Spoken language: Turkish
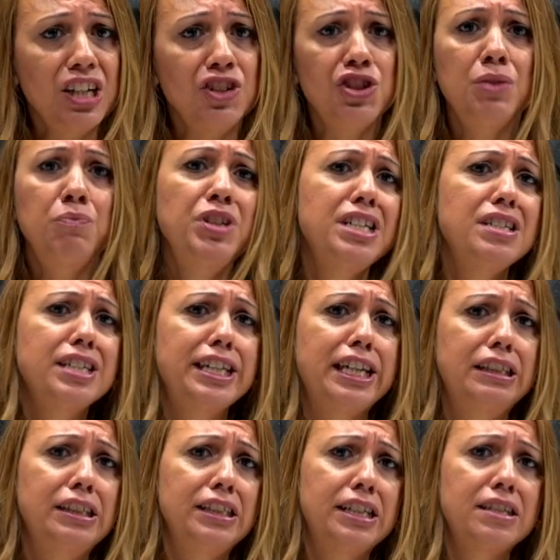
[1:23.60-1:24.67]
Şimdi ise
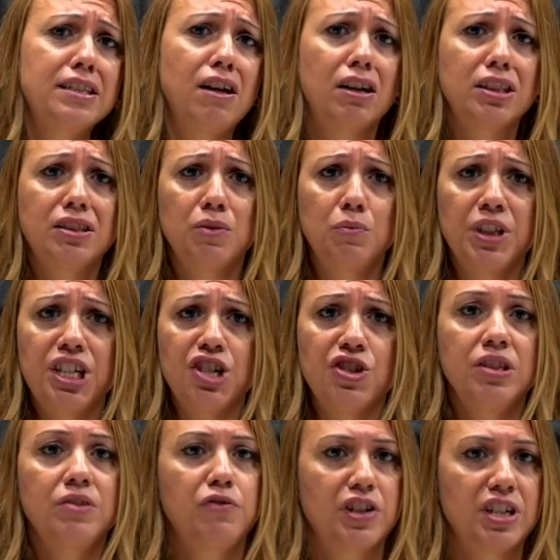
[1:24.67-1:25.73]
gelirlerinizi artırmak
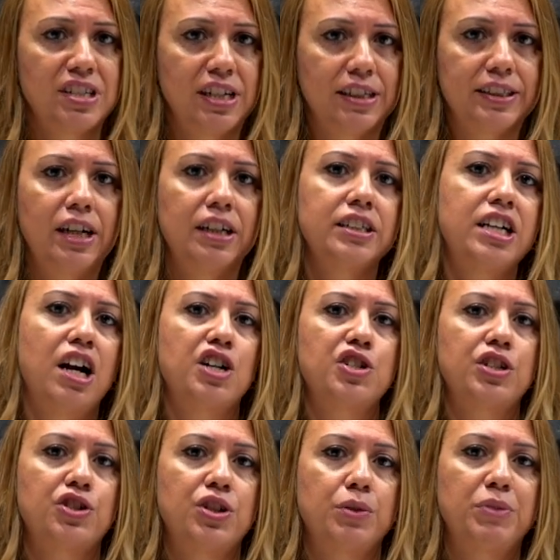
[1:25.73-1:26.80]
için fırsatlarla
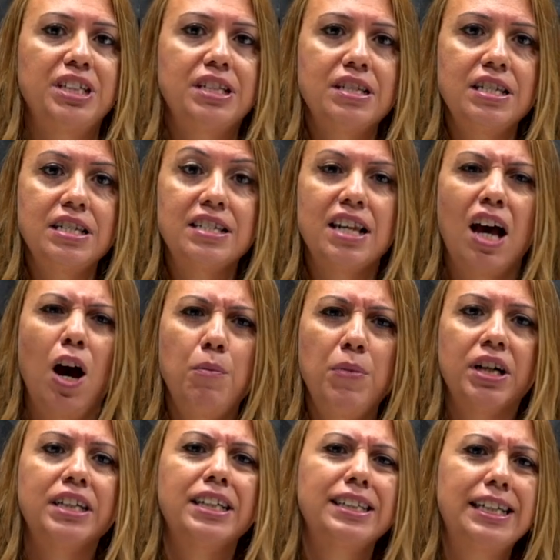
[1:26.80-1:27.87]
karşılaşabilirsiniz
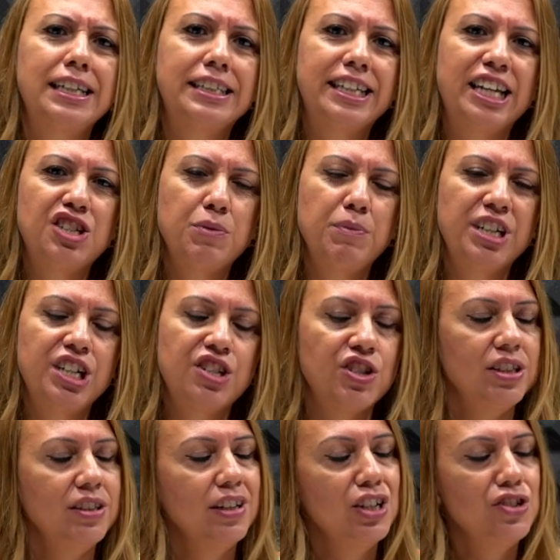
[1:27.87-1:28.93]
ama harekete geçmek
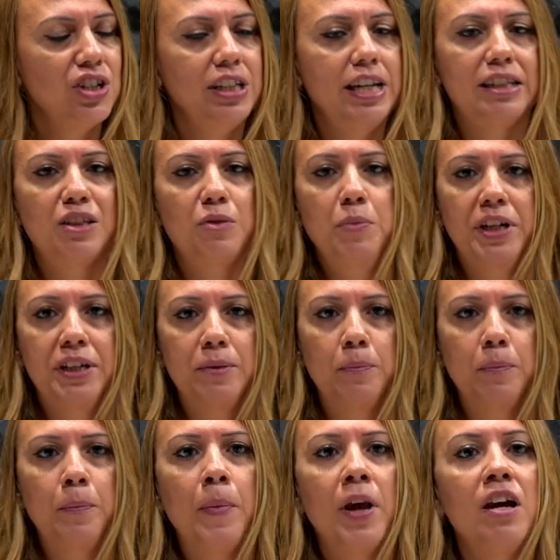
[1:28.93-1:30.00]
için acele etmeyin.
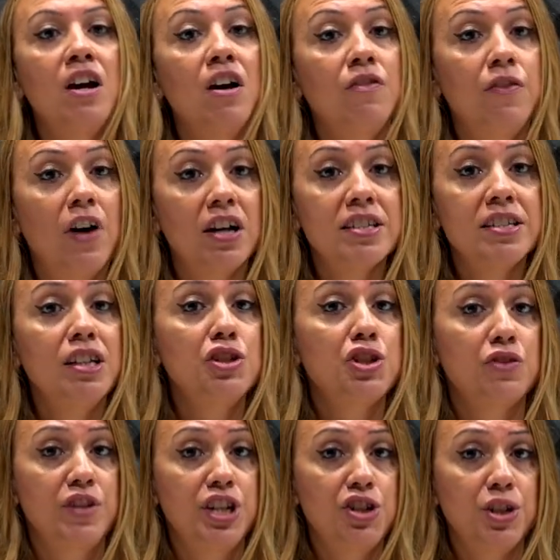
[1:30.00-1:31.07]
Fazla
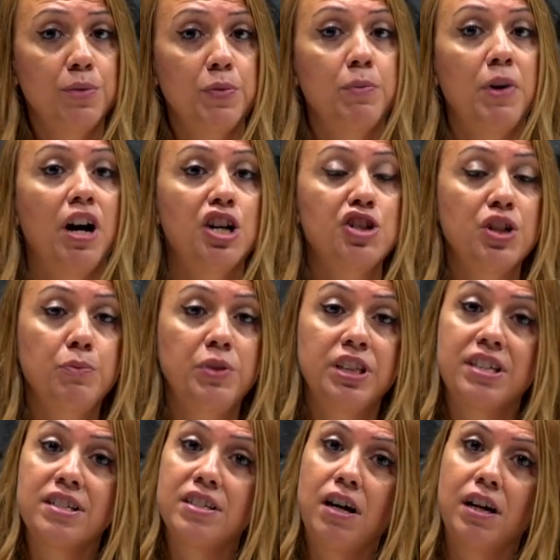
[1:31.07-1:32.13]
alışveriş yapıp
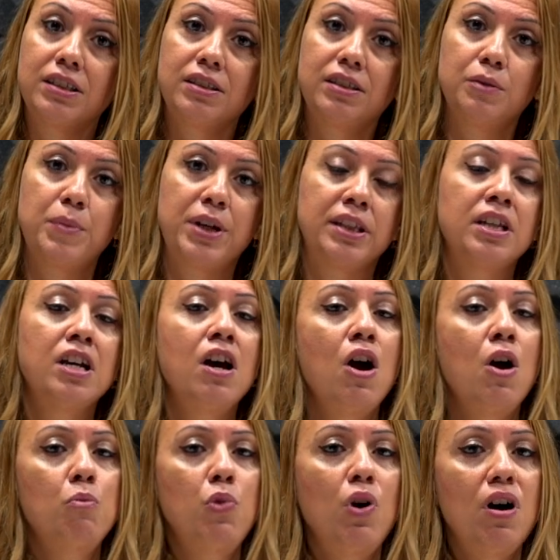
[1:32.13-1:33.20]
harcamalarınızı arttırmayın.
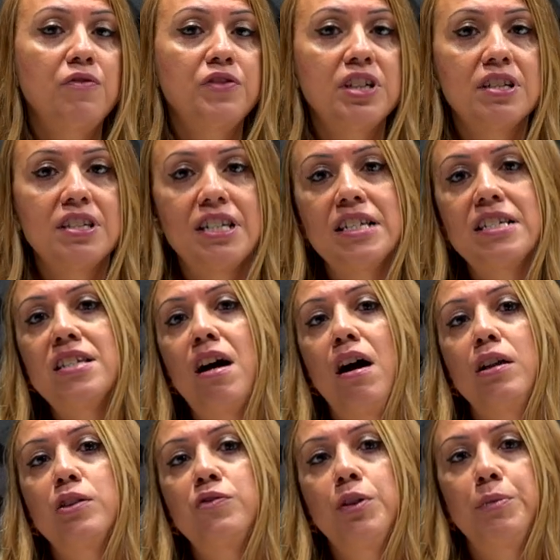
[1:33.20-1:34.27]
Bu haftanın size
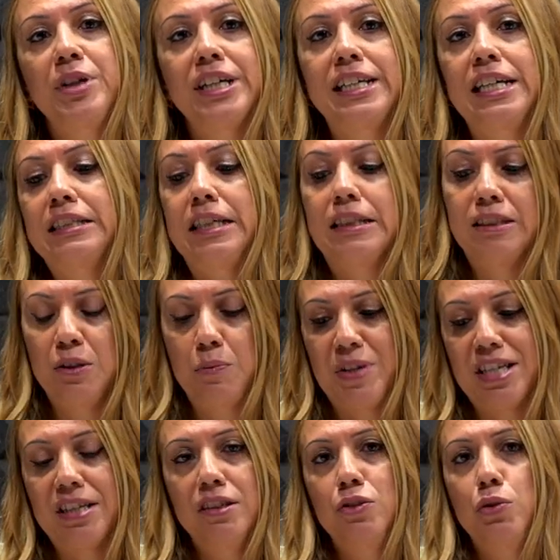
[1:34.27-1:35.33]
sağlık ve bereket
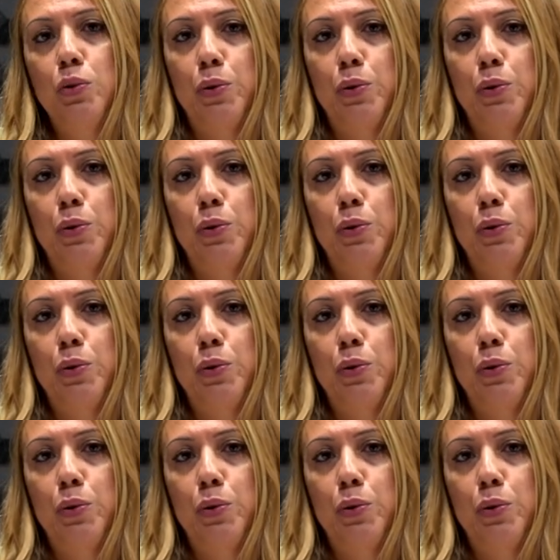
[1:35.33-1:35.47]
getirmesini